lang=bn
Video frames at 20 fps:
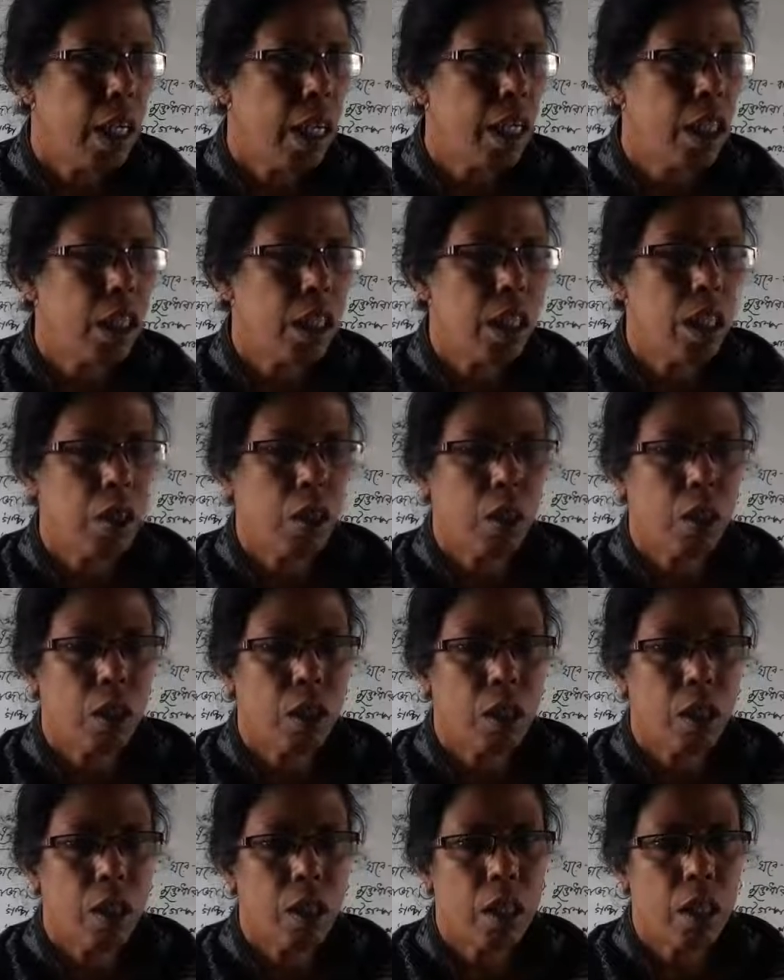এই যে
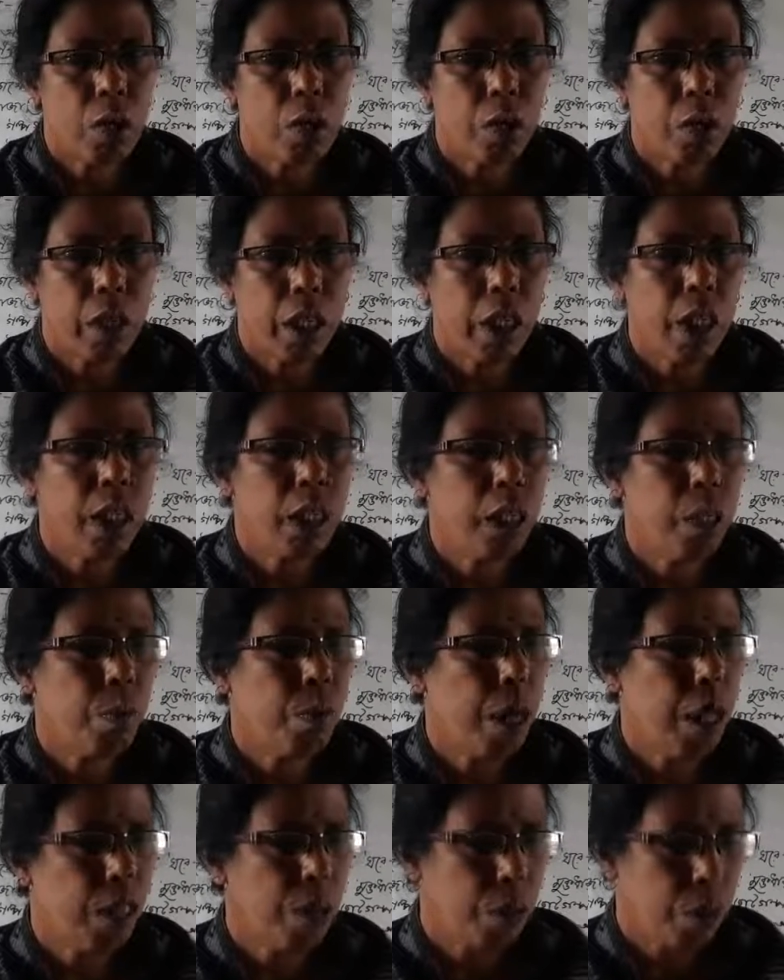অধ্যায়টা ঘটে গেছে
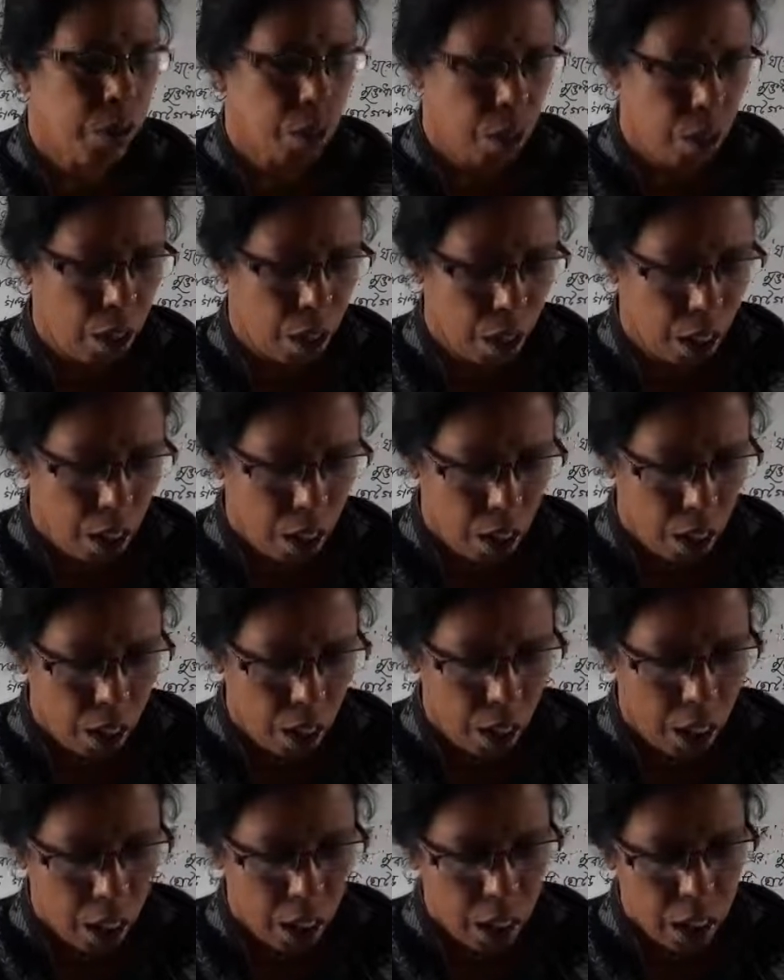পাঁচ বছরে
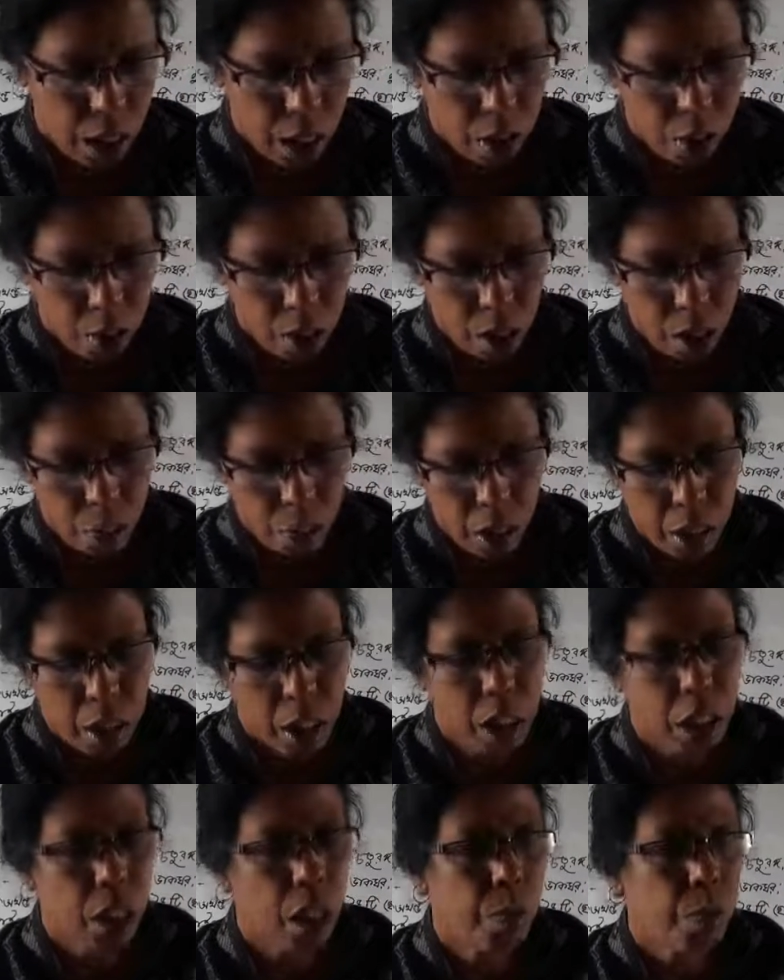এইটা যদি আমরা
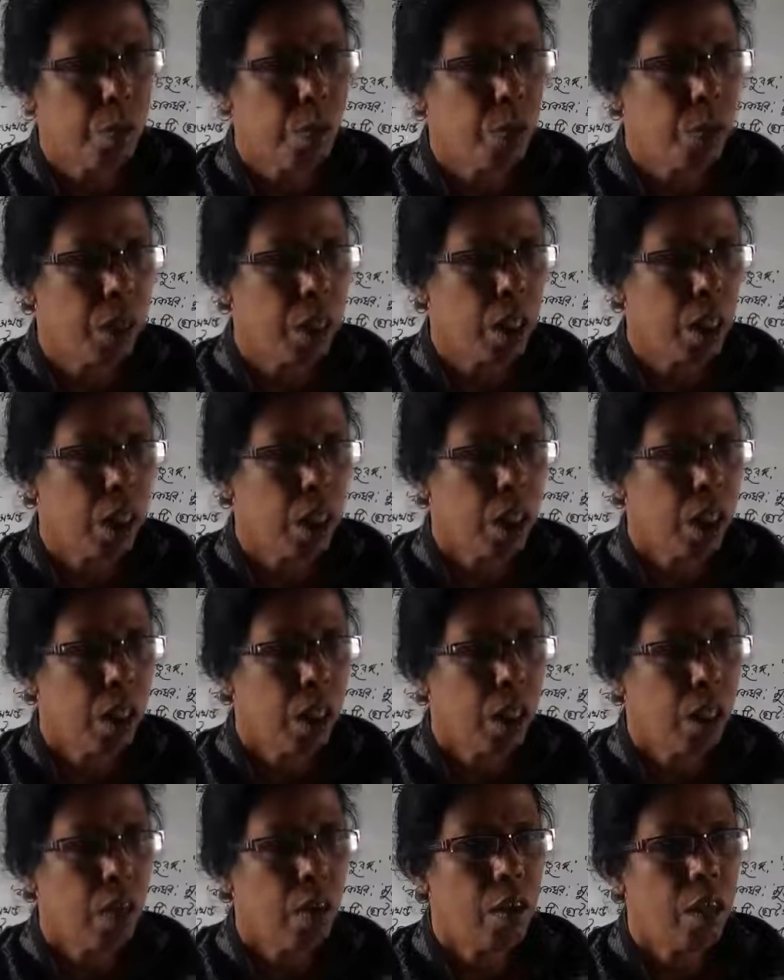হিসাব করি
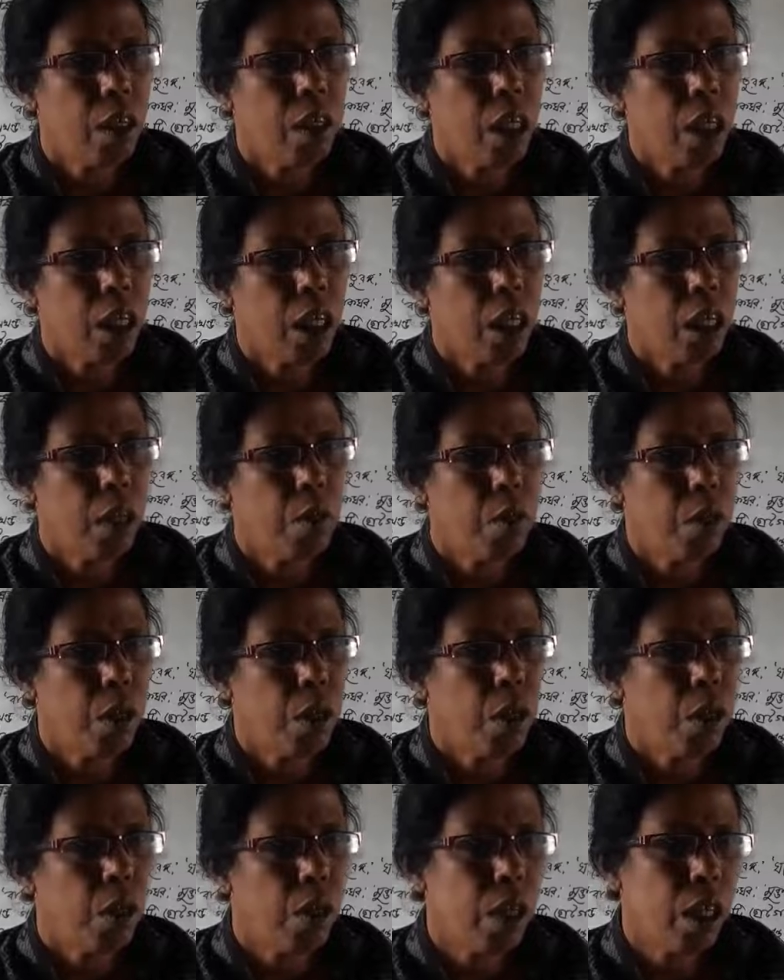তাহলে দেখা যাবে
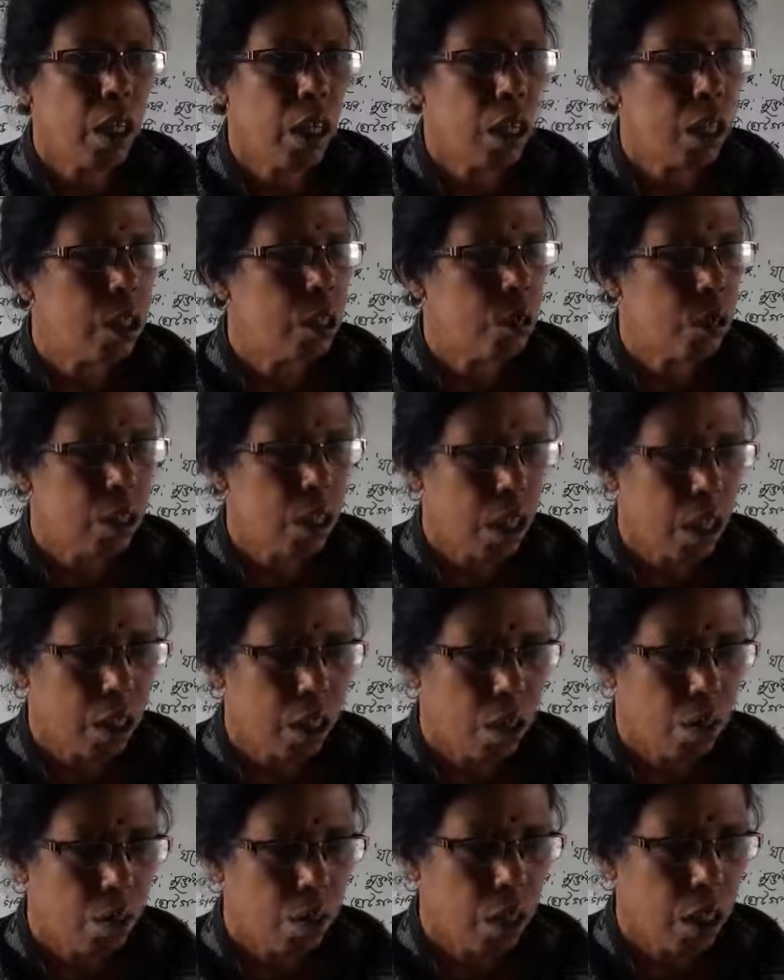অনেক কিছুই তার
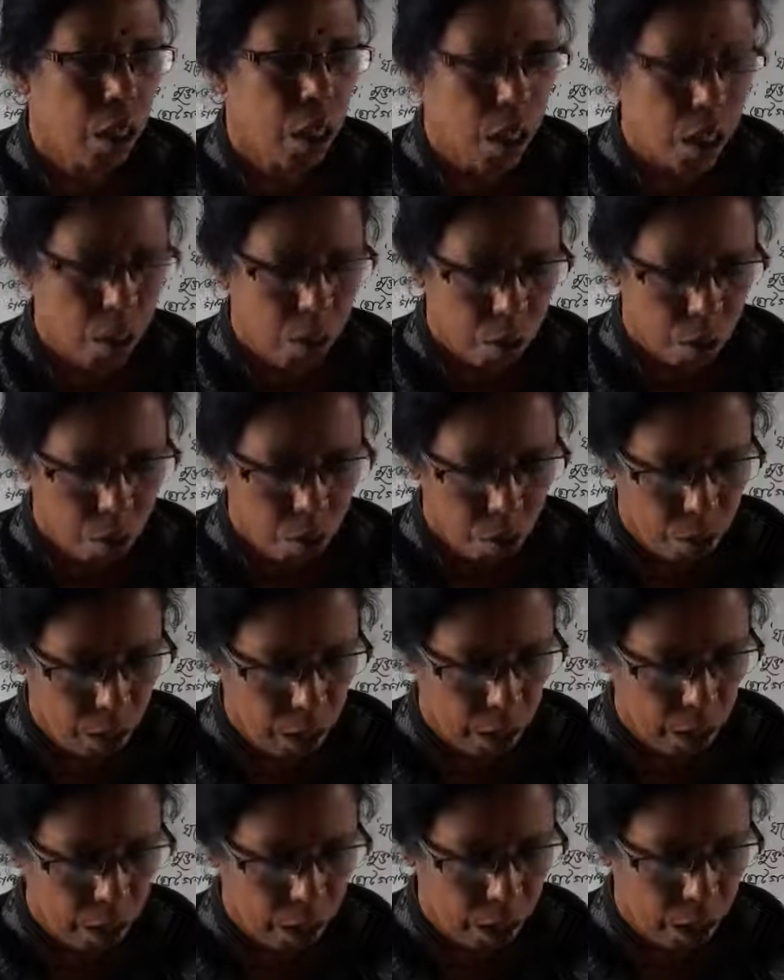জীবনে
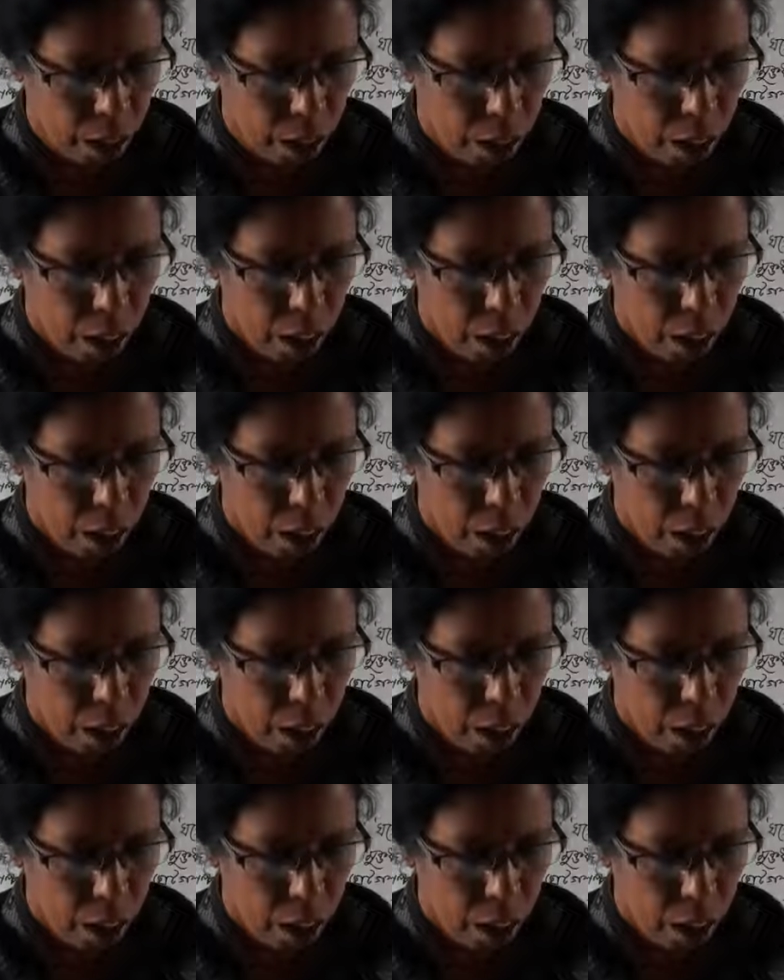ঘটে গেছে